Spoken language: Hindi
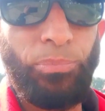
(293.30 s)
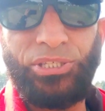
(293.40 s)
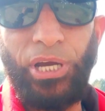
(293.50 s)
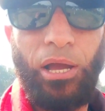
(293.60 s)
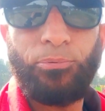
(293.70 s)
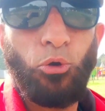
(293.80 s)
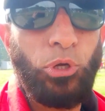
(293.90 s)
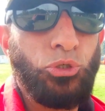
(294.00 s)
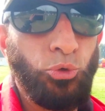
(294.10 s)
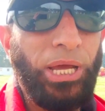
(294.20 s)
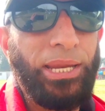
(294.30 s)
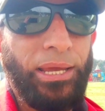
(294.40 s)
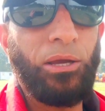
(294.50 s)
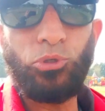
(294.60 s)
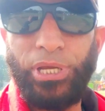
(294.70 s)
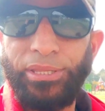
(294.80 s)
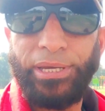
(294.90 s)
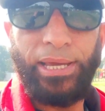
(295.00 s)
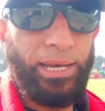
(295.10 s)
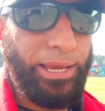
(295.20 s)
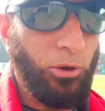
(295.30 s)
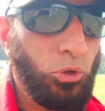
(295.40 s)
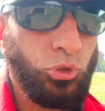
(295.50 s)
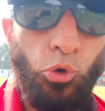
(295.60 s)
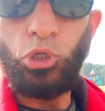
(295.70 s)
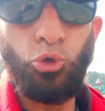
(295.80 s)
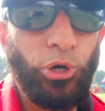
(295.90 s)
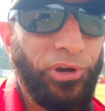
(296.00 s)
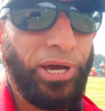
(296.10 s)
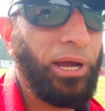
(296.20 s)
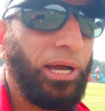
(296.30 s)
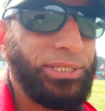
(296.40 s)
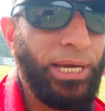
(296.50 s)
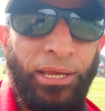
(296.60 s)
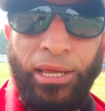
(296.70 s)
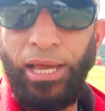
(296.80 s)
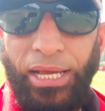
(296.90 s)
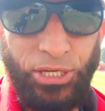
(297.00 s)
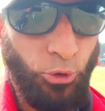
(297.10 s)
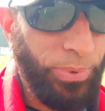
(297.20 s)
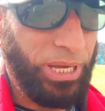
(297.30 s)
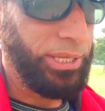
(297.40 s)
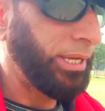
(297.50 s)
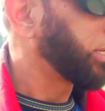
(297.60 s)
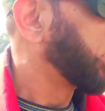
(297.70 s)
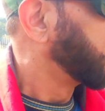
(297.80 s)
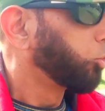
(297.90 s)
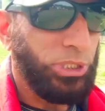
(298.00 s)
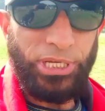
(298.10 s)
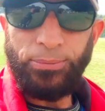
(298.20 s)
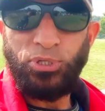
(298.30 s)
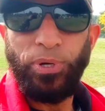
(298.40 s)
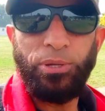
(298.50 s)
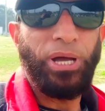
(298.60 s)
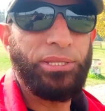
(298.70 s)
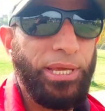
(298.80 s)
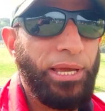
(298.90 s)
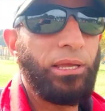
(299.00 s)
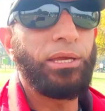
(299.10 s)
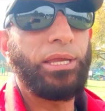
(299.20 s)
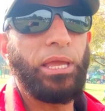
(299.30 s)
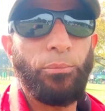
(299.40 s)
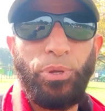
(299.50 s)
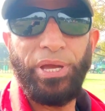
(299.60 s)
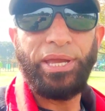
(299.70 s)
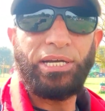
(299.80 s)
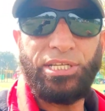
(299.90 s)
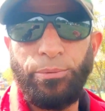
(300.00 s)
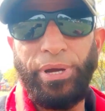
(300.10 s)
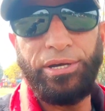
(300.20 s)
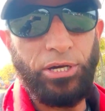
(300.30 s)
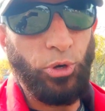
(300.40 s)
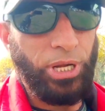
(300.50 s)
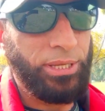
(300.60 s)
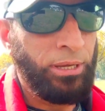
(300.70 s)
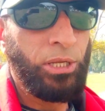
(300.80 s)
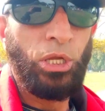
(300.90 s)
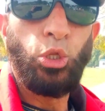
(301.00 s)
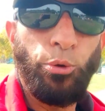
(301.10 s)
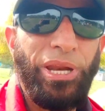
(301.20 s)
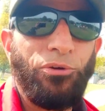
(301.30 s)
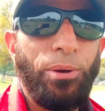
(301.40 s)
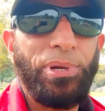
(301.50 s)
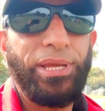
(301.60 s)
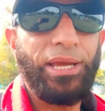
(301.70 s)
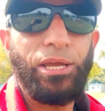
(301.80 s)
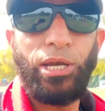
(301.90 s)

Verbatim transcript: बच्चा आपका कोई झूला ले उसके अंदर खेले और उसको कोई चोट वगैरह आ जाए ऐसी कोई बात नहीं है दूसरी सबसे बड़ी बात यह है कि अभी मैं गेट से जब एंटर हो रहा था तो मैंने वहाँ पर देखा